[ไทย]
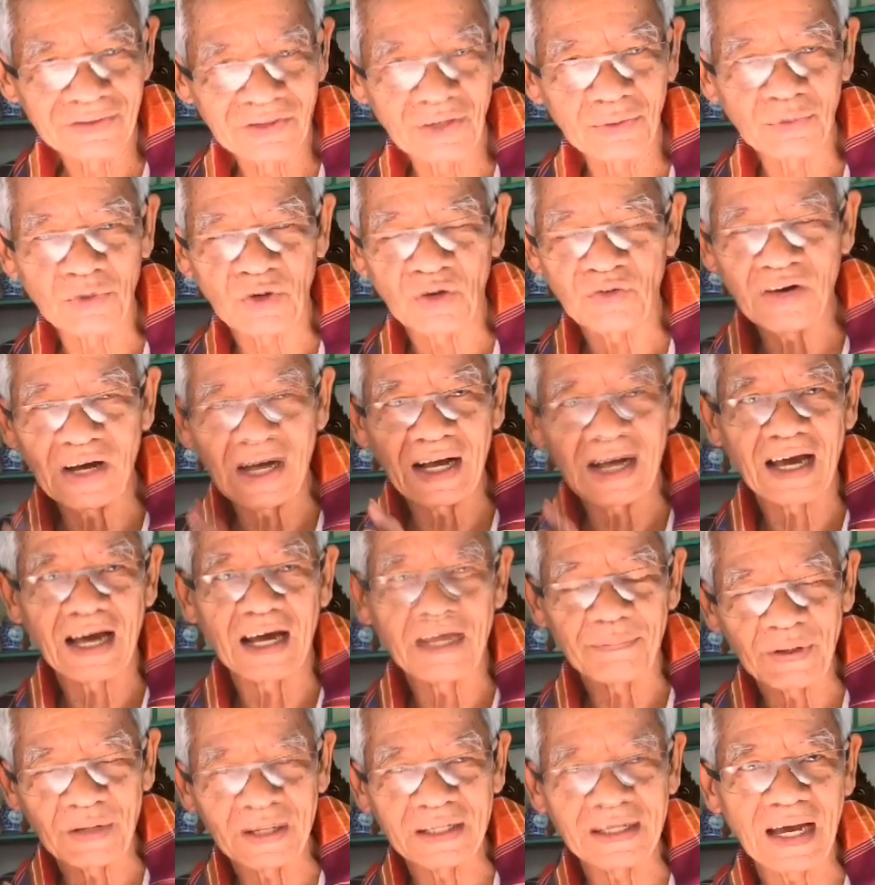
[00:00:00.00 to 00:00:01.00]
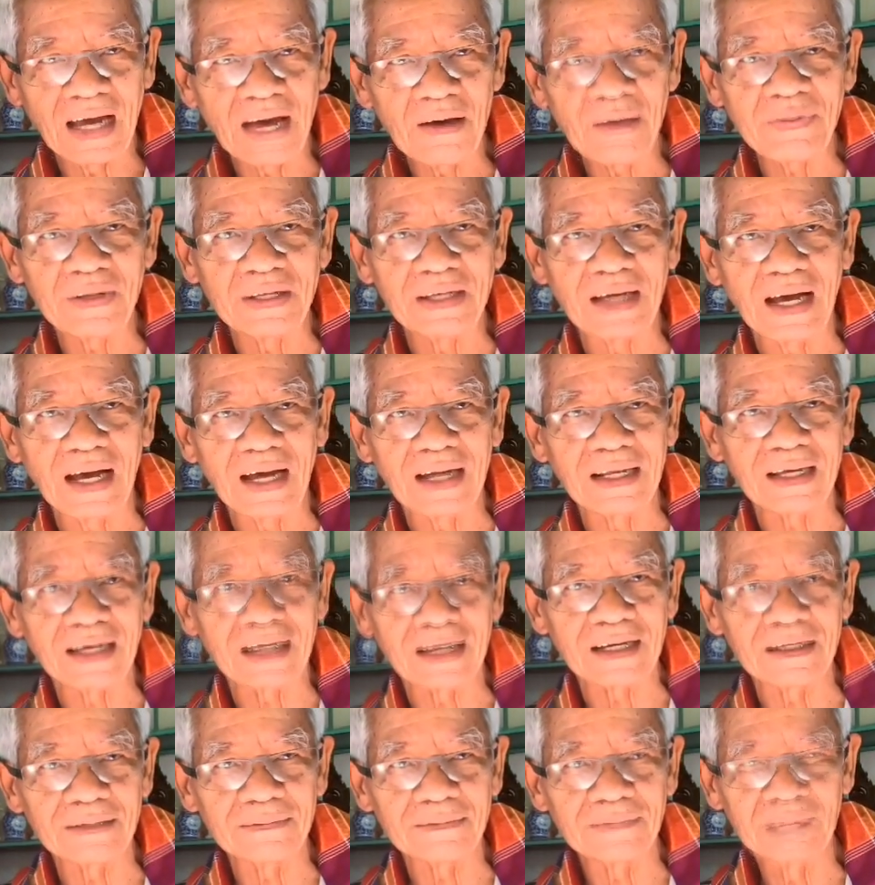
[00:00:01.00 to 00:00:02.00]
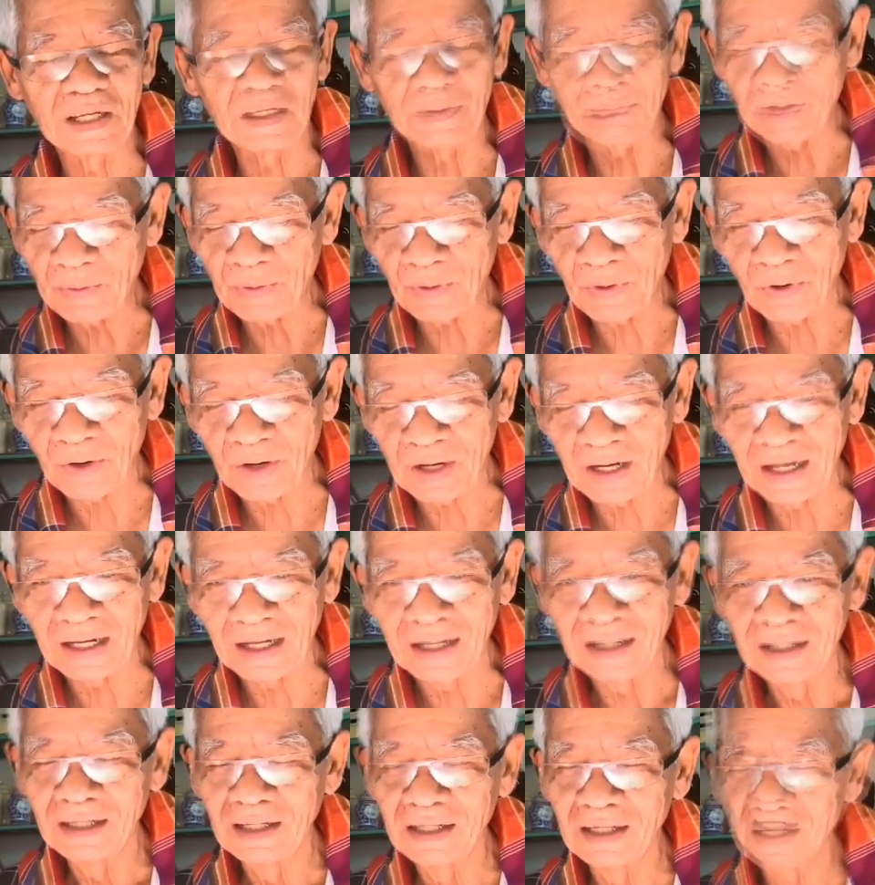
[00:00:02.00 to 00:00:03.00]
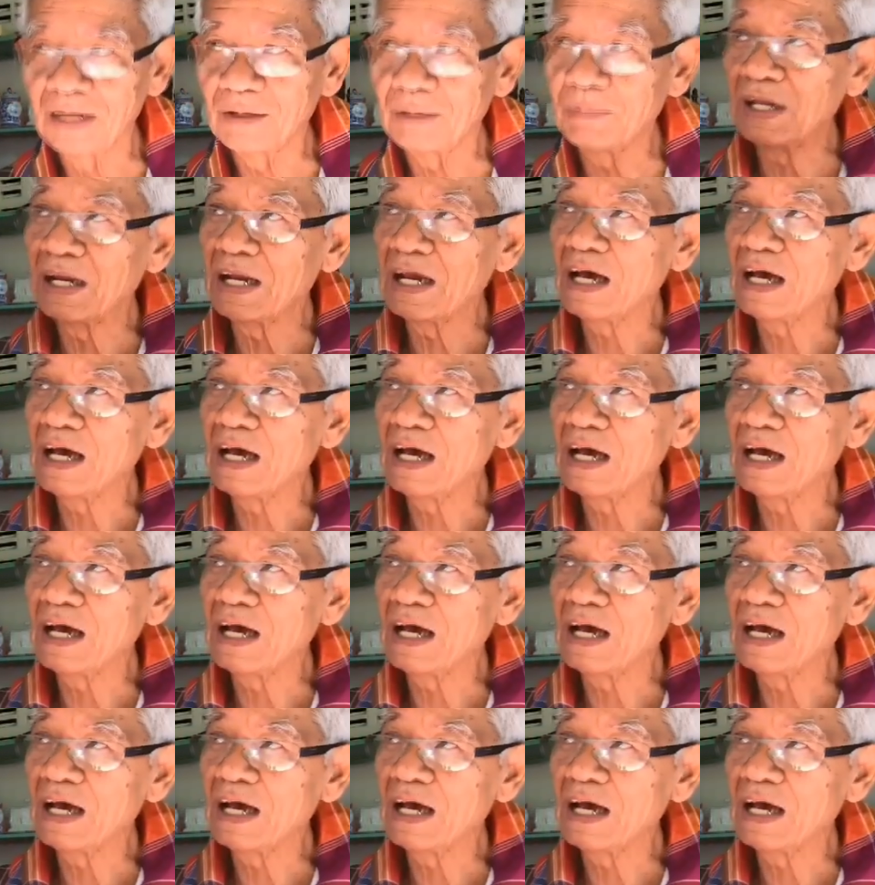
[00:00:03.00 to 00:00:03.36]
ซึ่งบอกว่าอากาศเป็นยาเป็นยาเนี่ยยังไม่พอนะฮะยัง